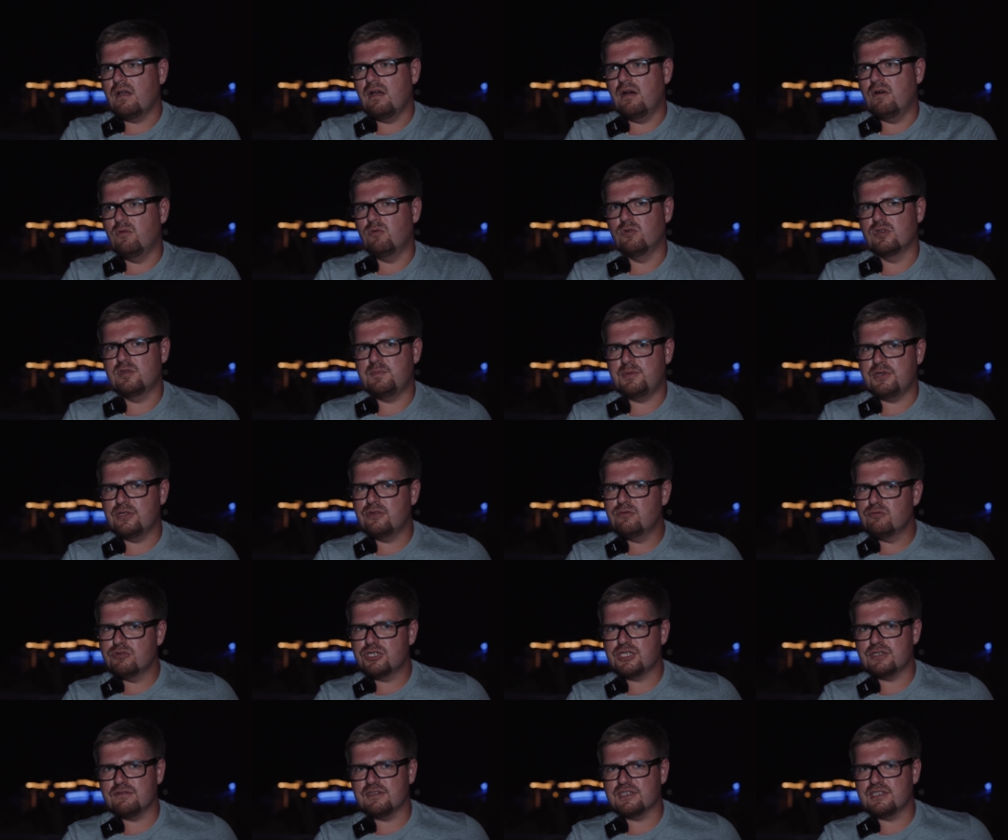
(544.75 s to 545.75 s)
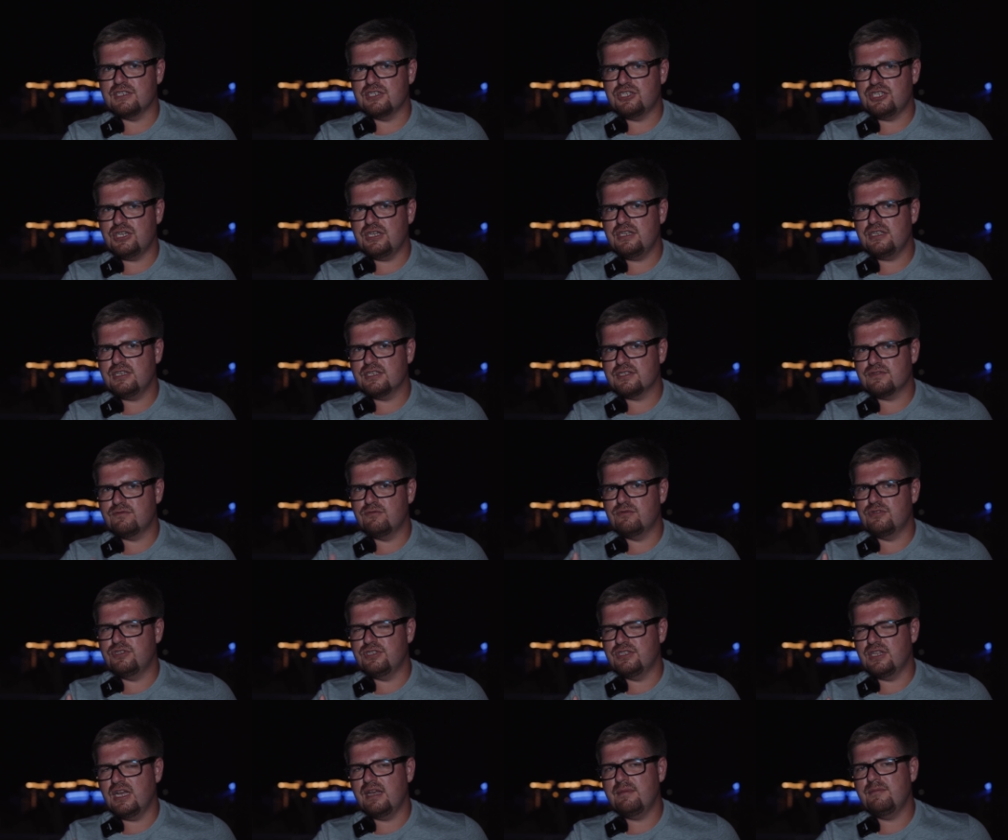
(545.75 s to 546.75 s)
от предыдущего значения свою
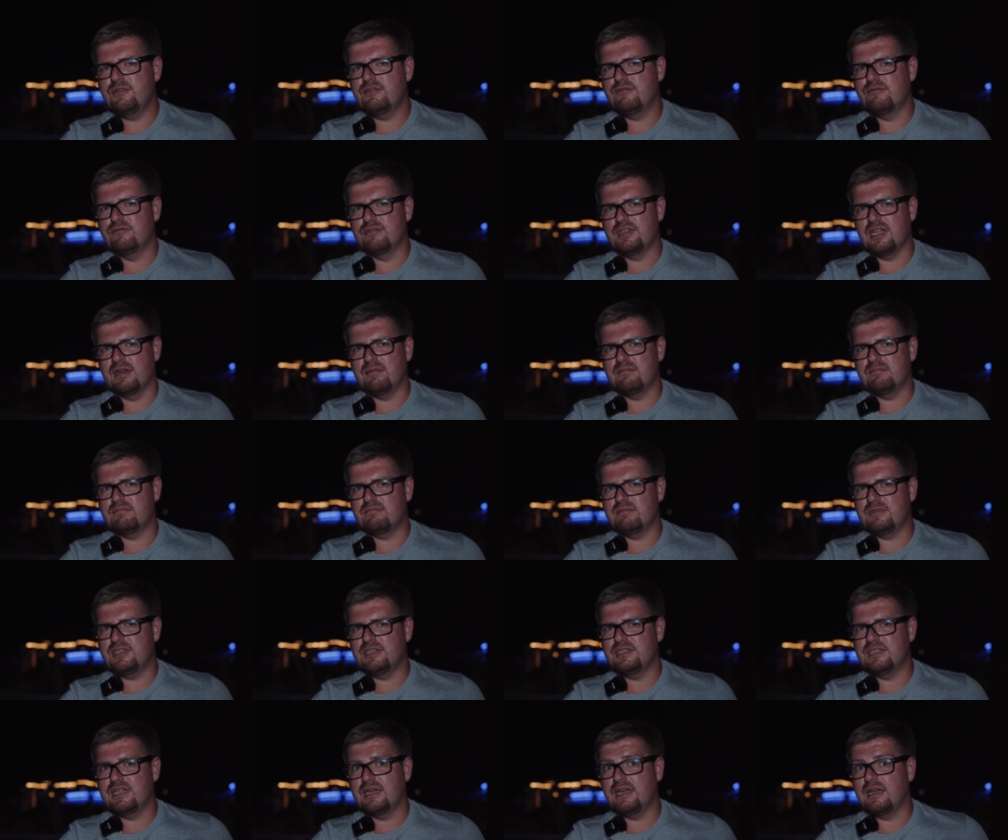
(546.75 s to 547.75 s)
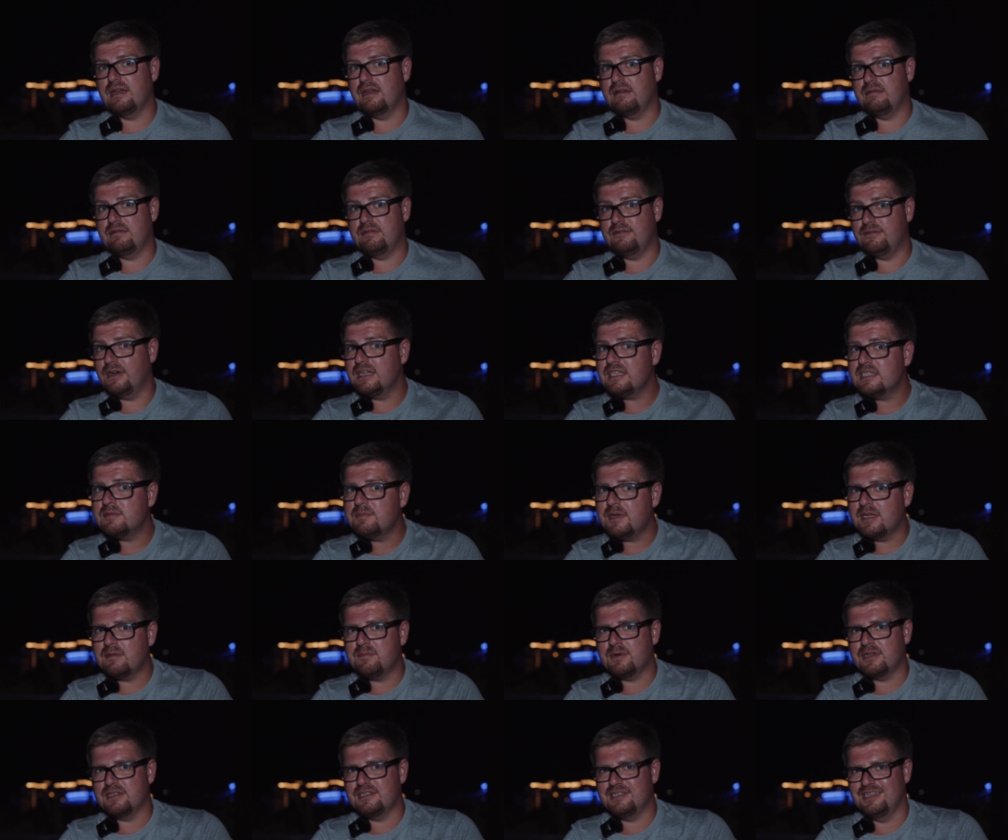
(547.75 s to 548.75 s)
динамику там не на
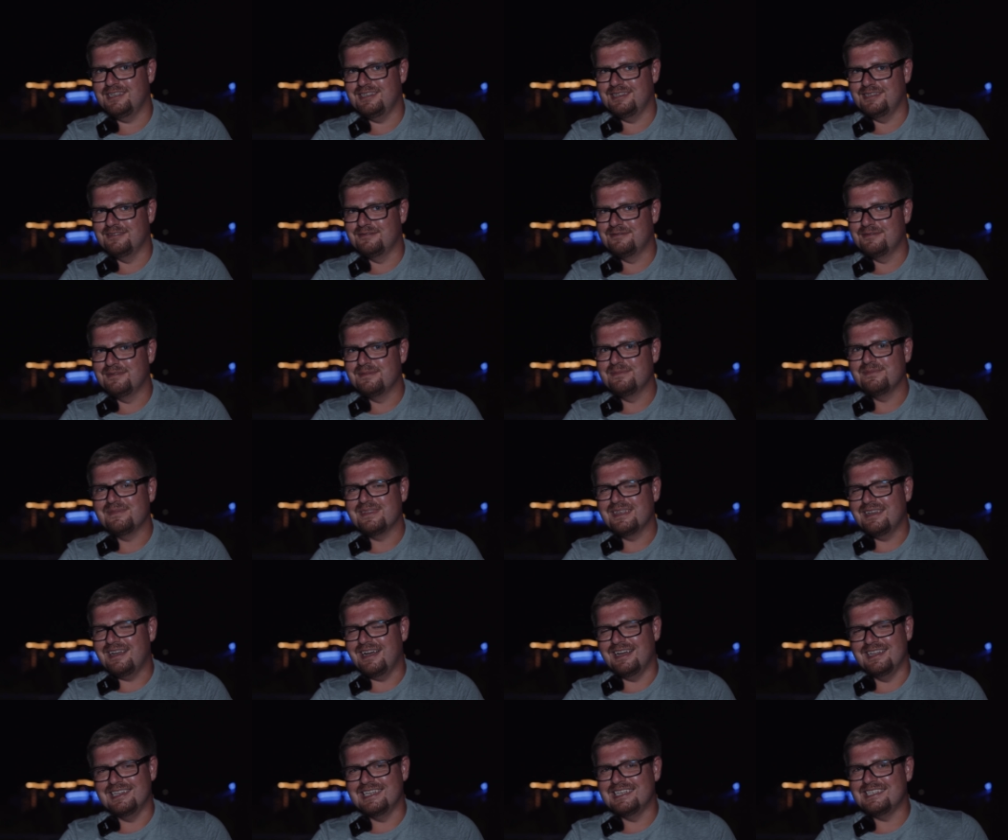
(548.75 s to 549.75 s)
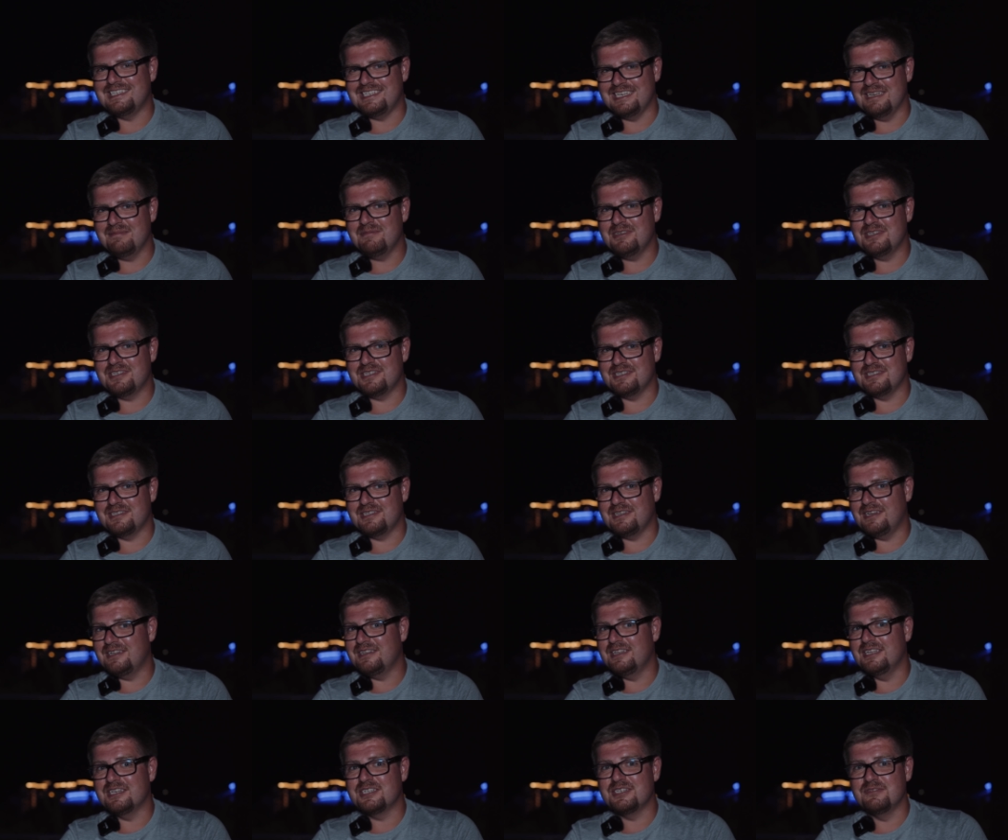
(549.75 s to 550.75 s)
25%, процентов, а на 70
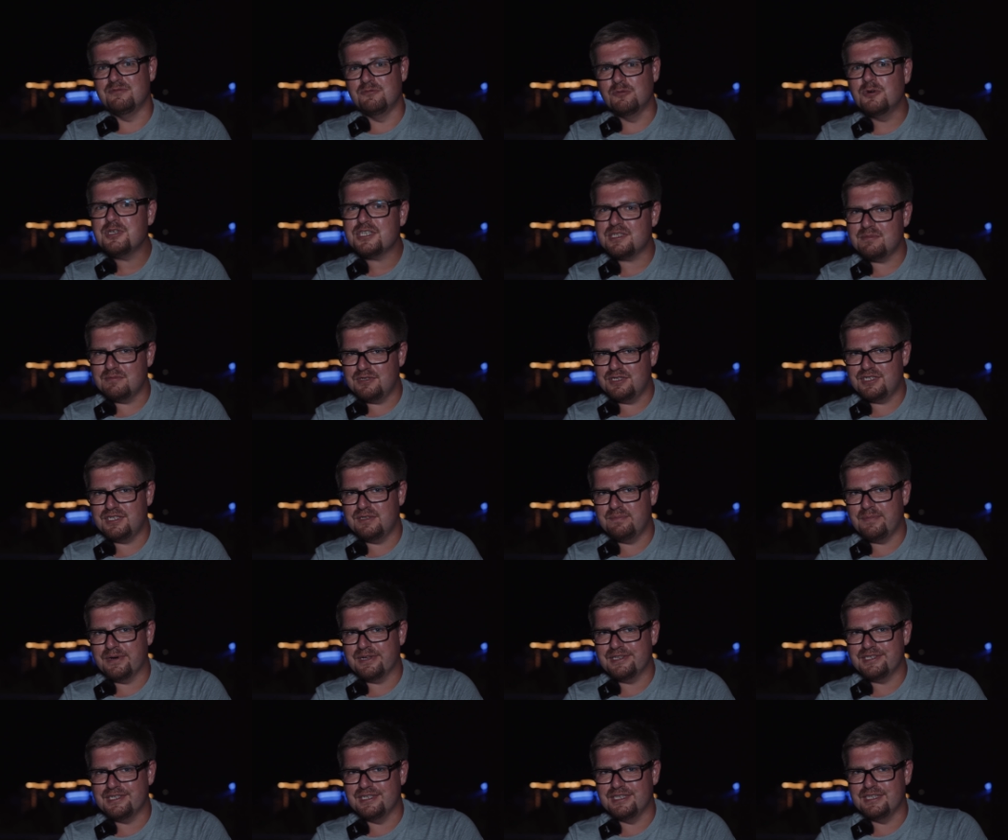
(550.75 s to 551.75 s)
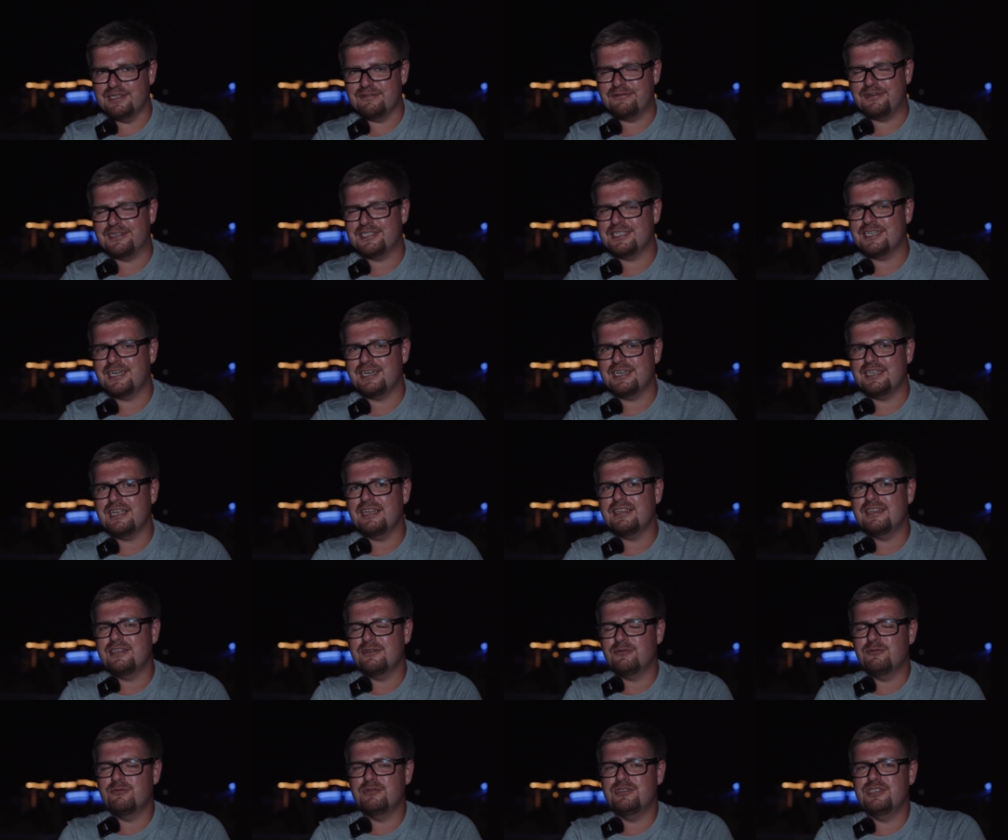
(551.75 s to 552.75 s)
или даже 80%. процентов, А сохранять
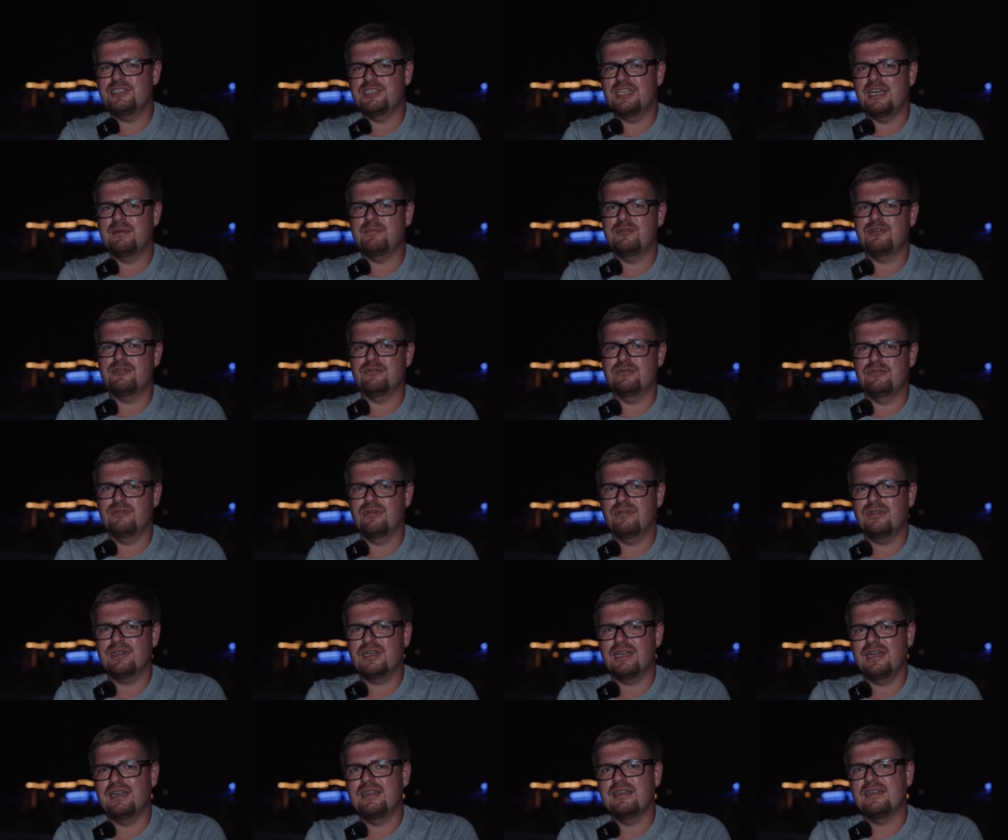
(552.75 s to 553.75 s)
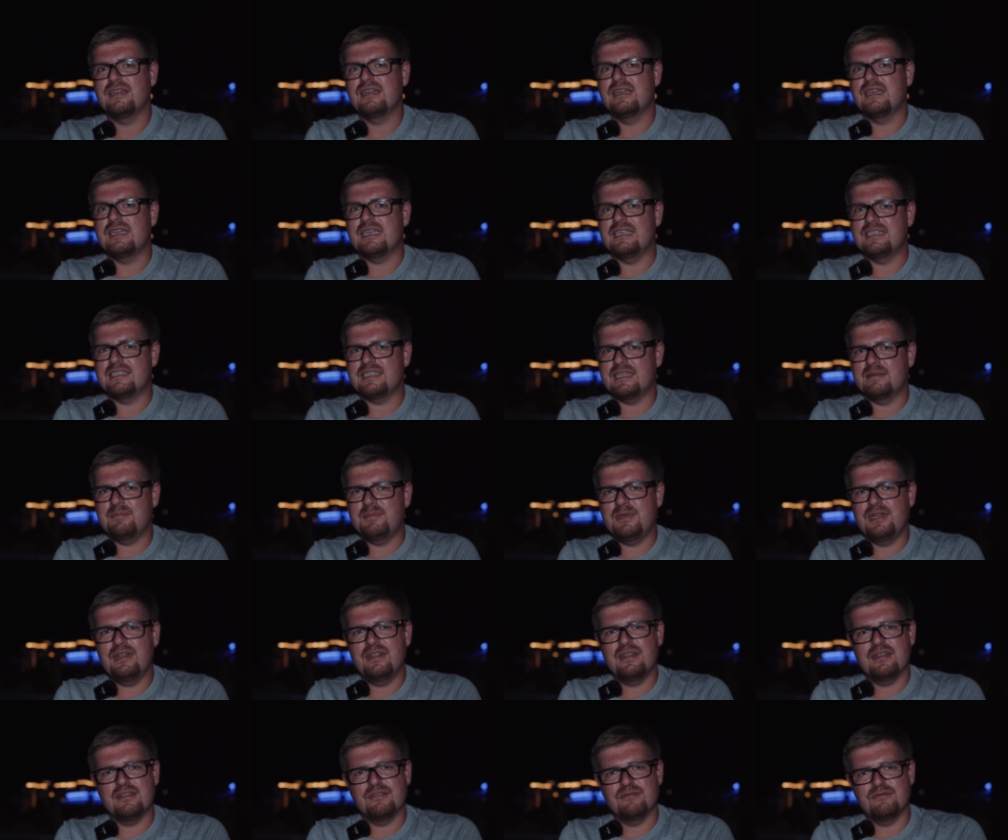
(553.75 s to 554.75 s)
такую динамику долго и
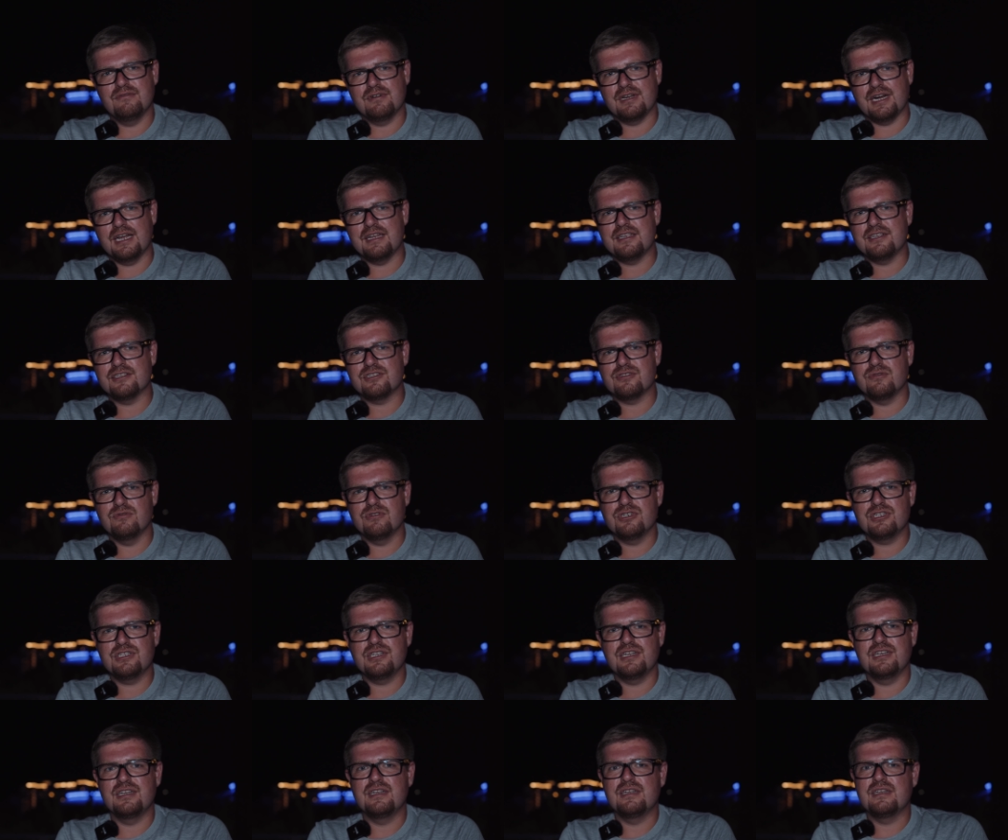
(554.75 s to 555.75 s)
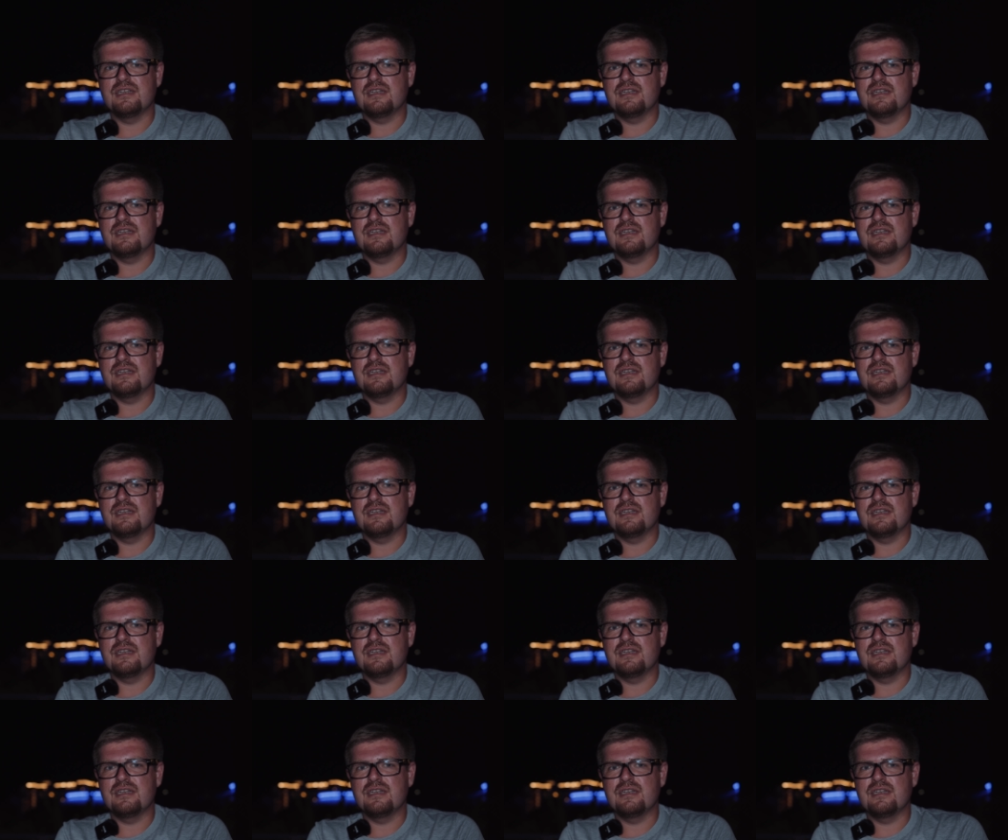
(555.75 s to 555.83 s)
стабильно, ну, крайне сложно.